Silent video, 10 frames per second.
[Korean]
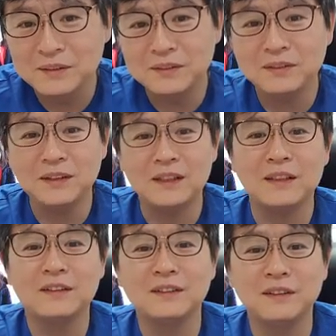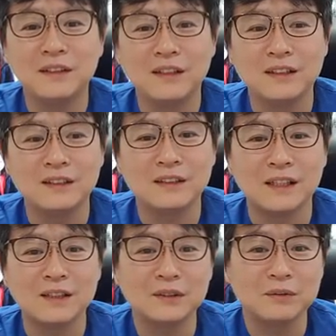수술 안 하는 거에 이제
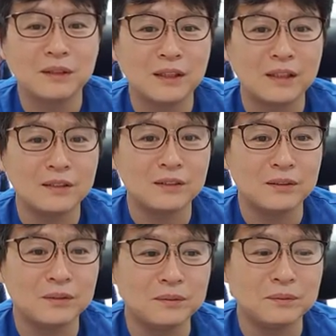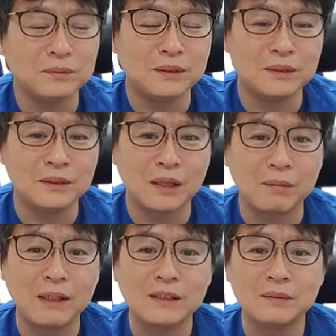장점과 단점을 이렇게
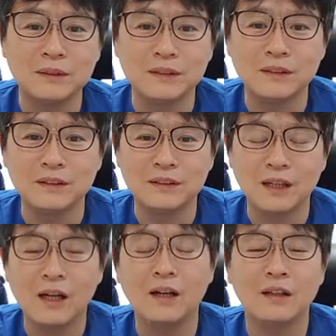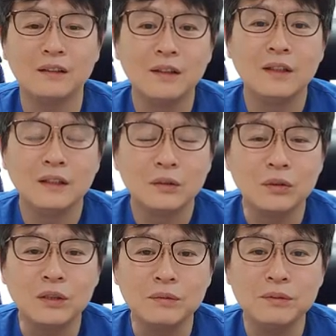말씀을 드렸는데, 아,
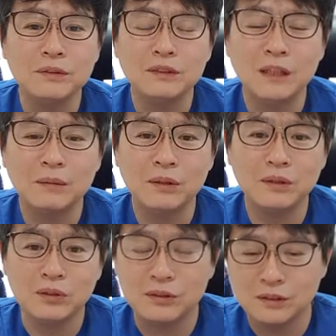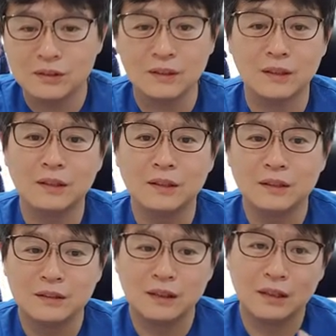동기부스를 하면 저는 이제
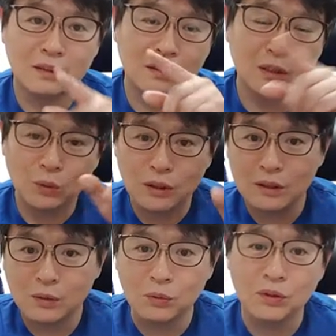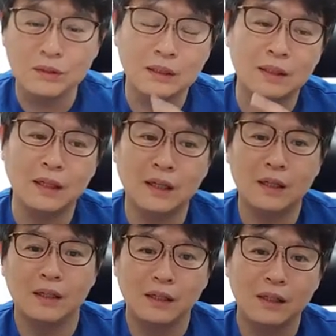제 또 다른 동영상에
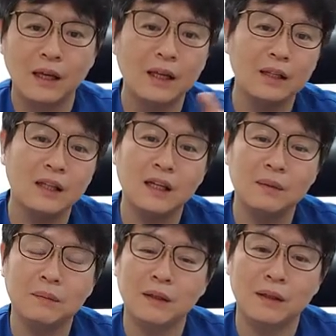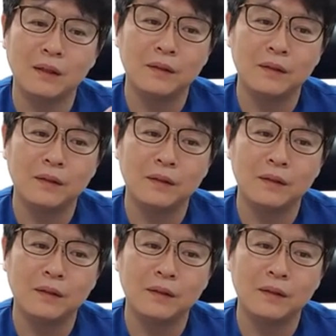K타입의